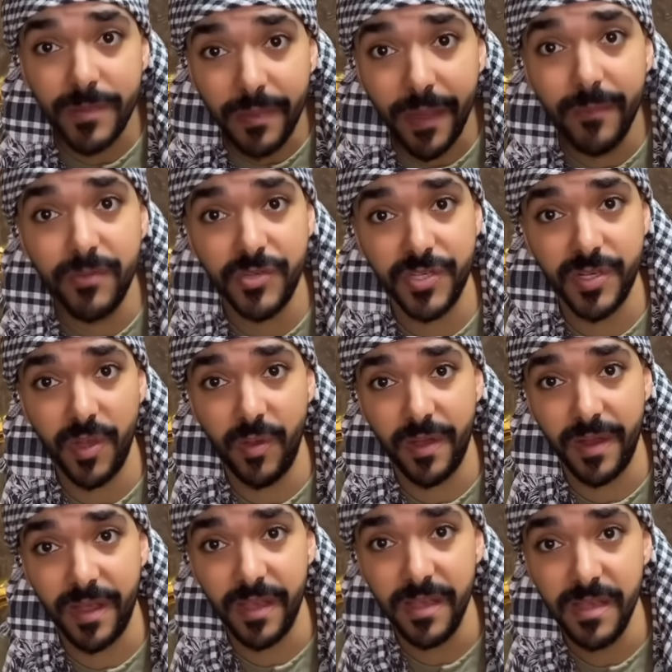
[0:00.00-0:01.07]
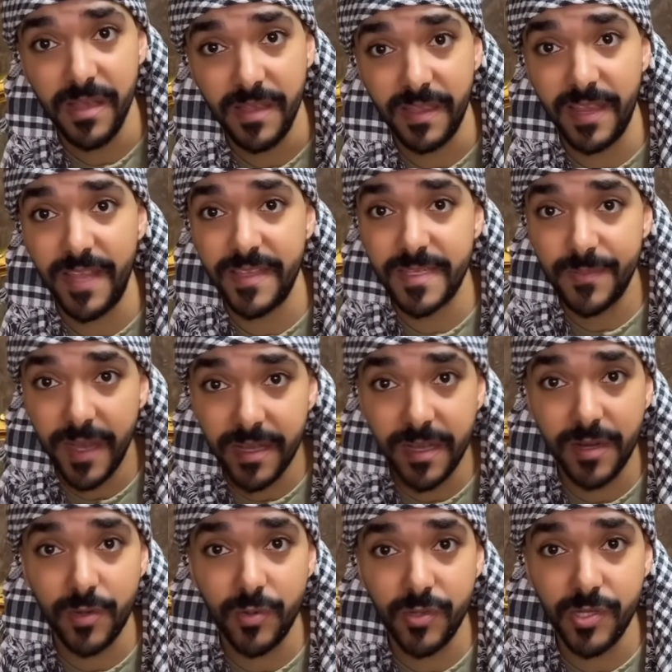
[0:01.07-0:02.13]
ما بحبش الكوارع طلعت اسمها
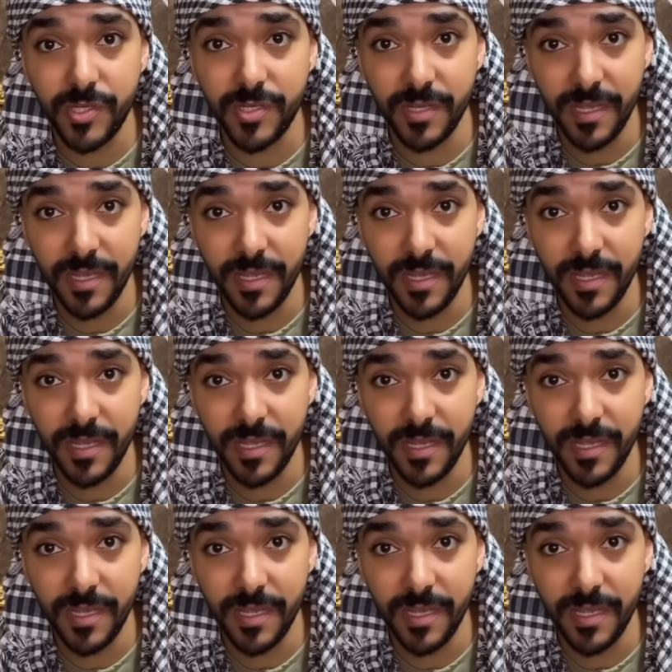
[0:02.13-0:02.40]
قرنوش